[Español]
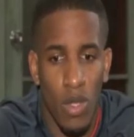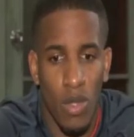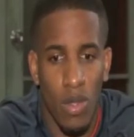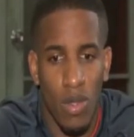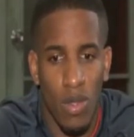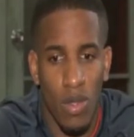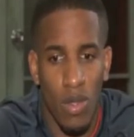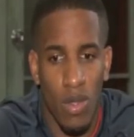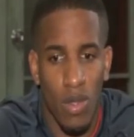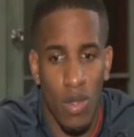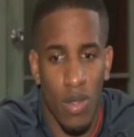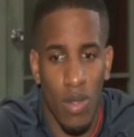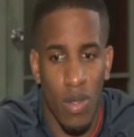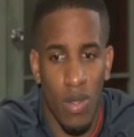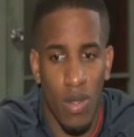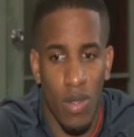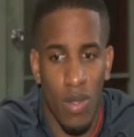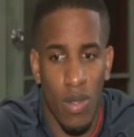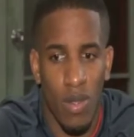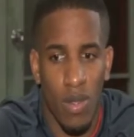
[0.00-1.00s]
Bueno,
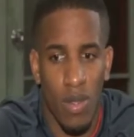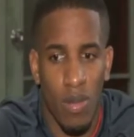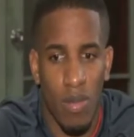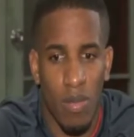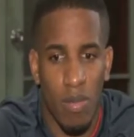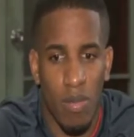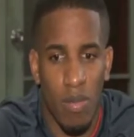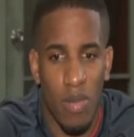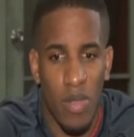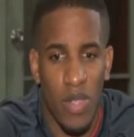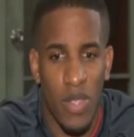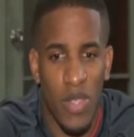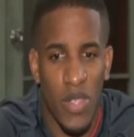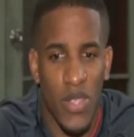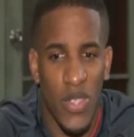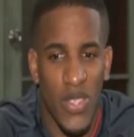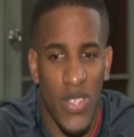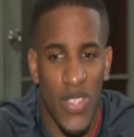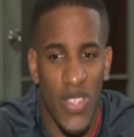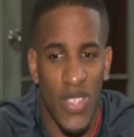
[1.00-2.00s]

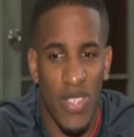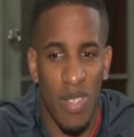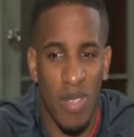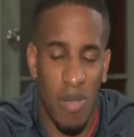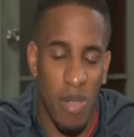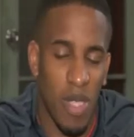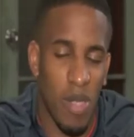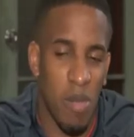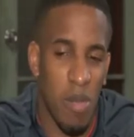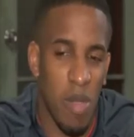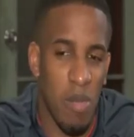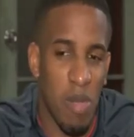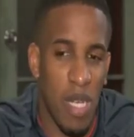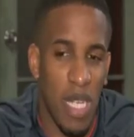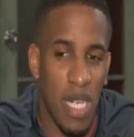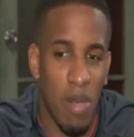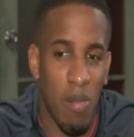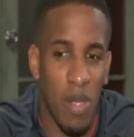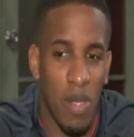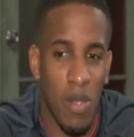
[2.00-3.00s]
yo, bueno, mi
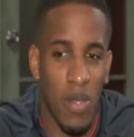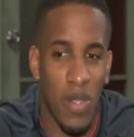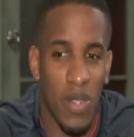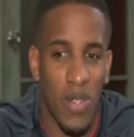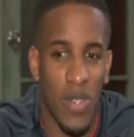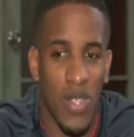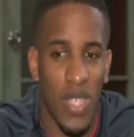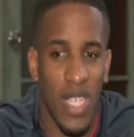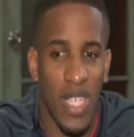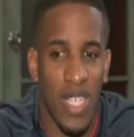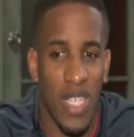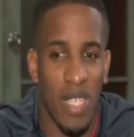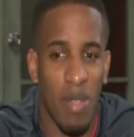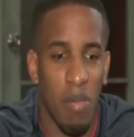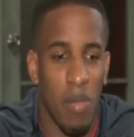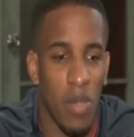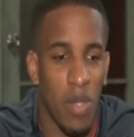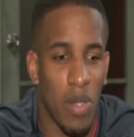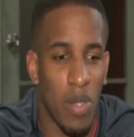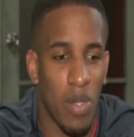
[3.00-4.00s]
madre me contó que
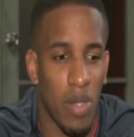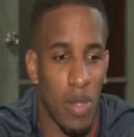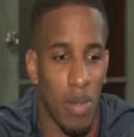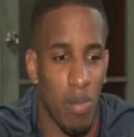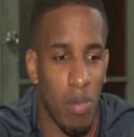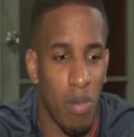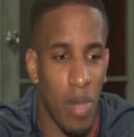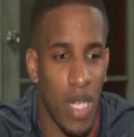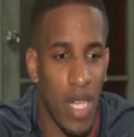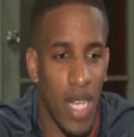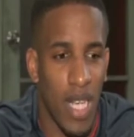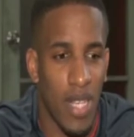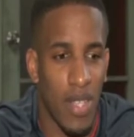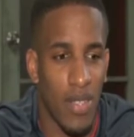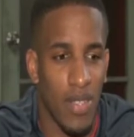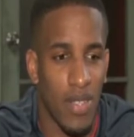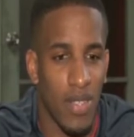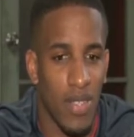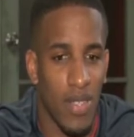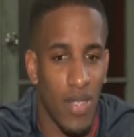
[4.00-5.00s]
desde muy
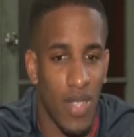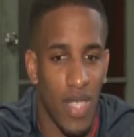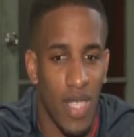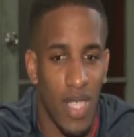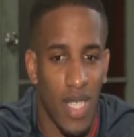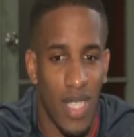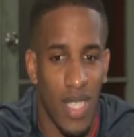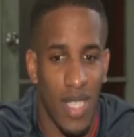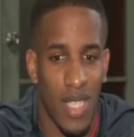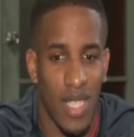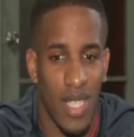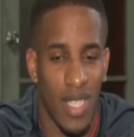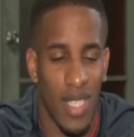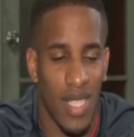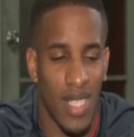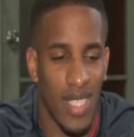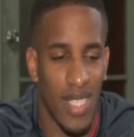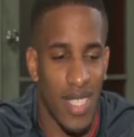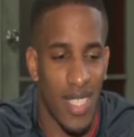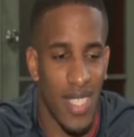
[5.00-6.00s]
pequeño
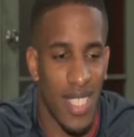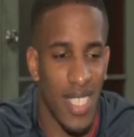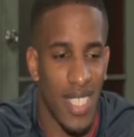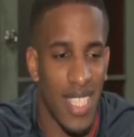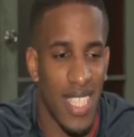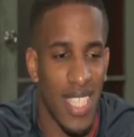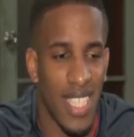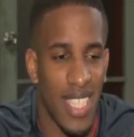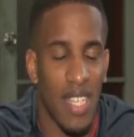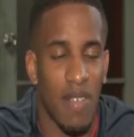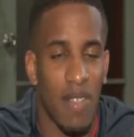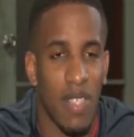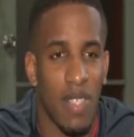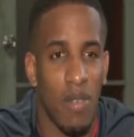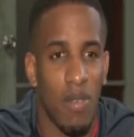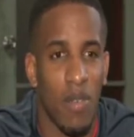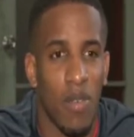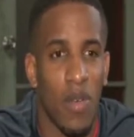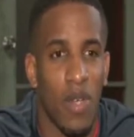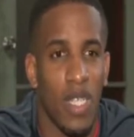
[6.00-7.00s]
eh, sentía que
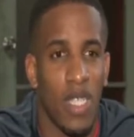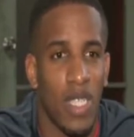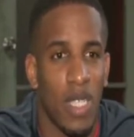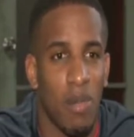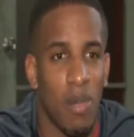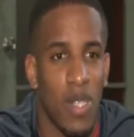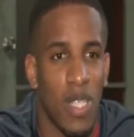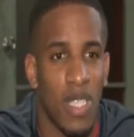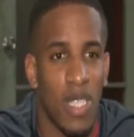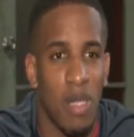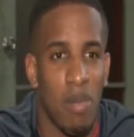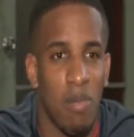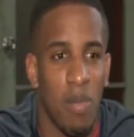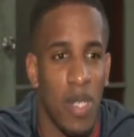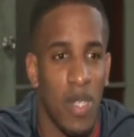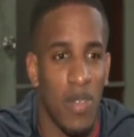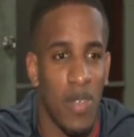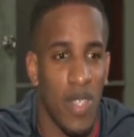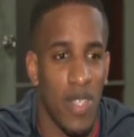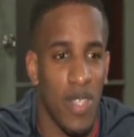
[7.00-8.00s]
iba a ser futbolista porque
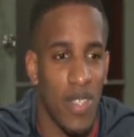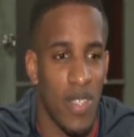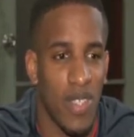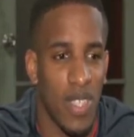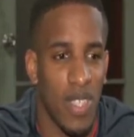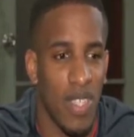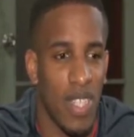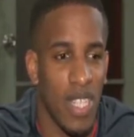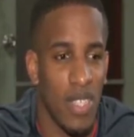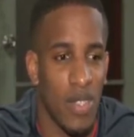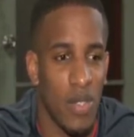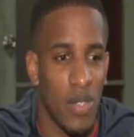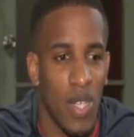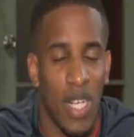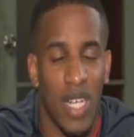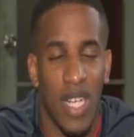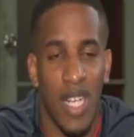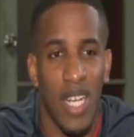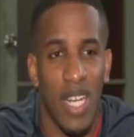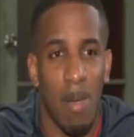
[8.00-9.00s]
siempre cuando estaba en
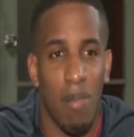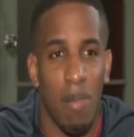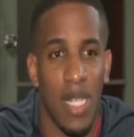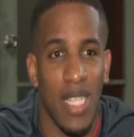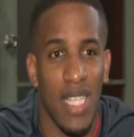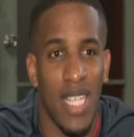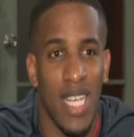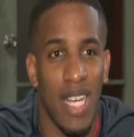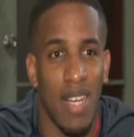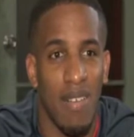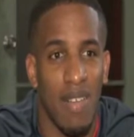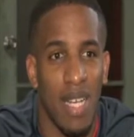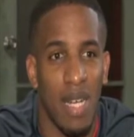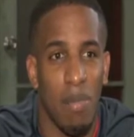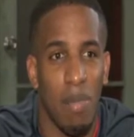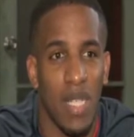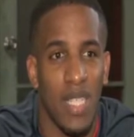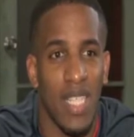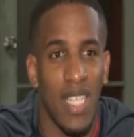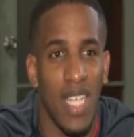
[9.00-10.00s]
su barriga la
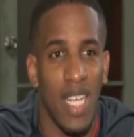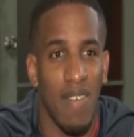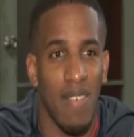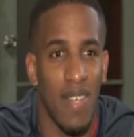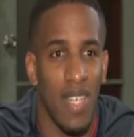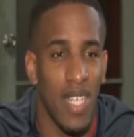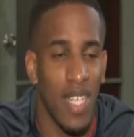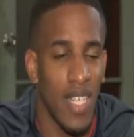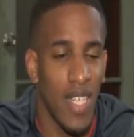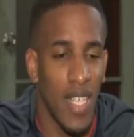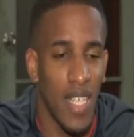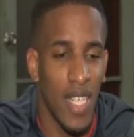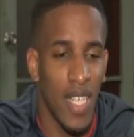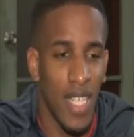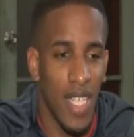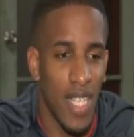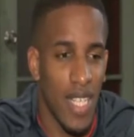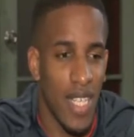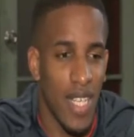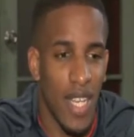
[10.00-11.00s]
pateaba y la pateaba
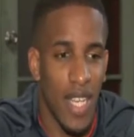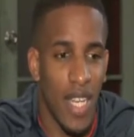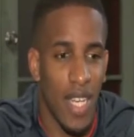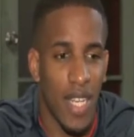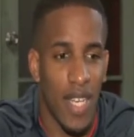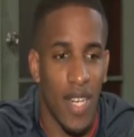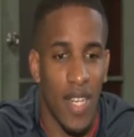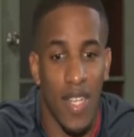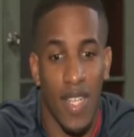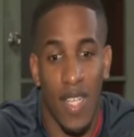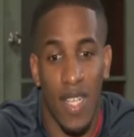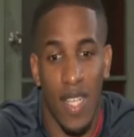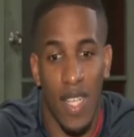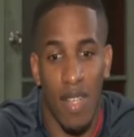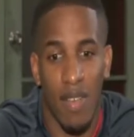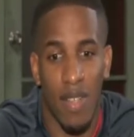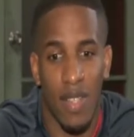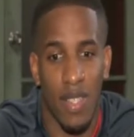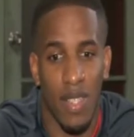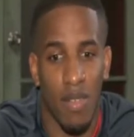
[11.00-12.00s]
y ella
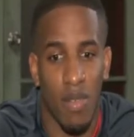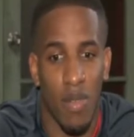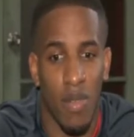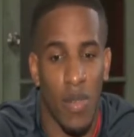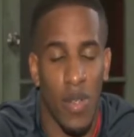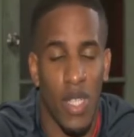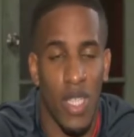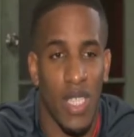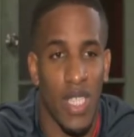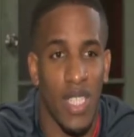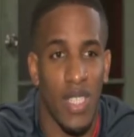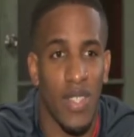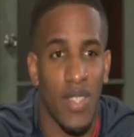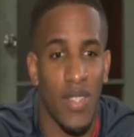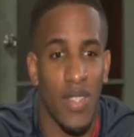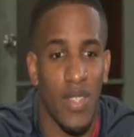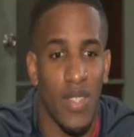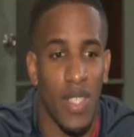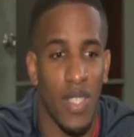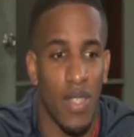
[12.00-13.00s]
creía que iba a ser futbolista
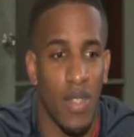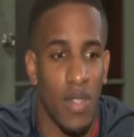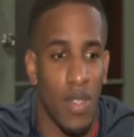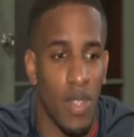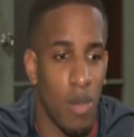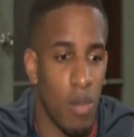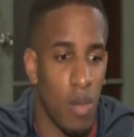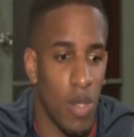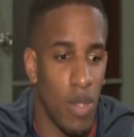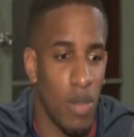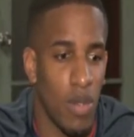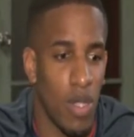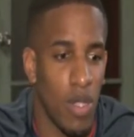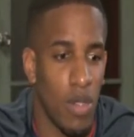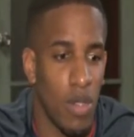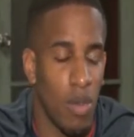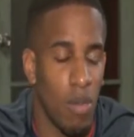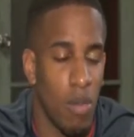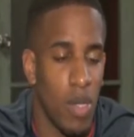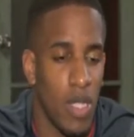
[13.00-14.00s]
así o sí, ¿no? Después
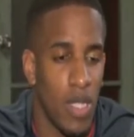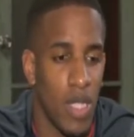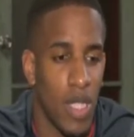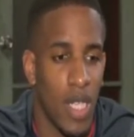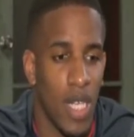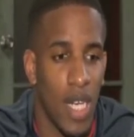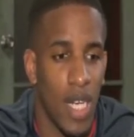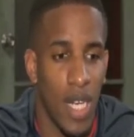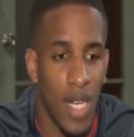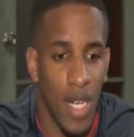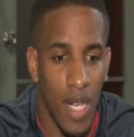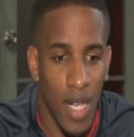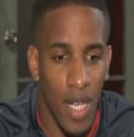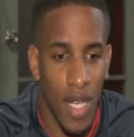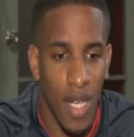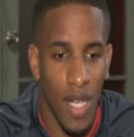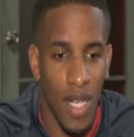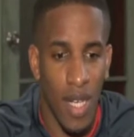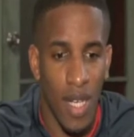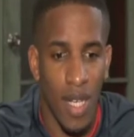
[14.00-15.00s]
cuando empecé a,
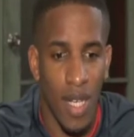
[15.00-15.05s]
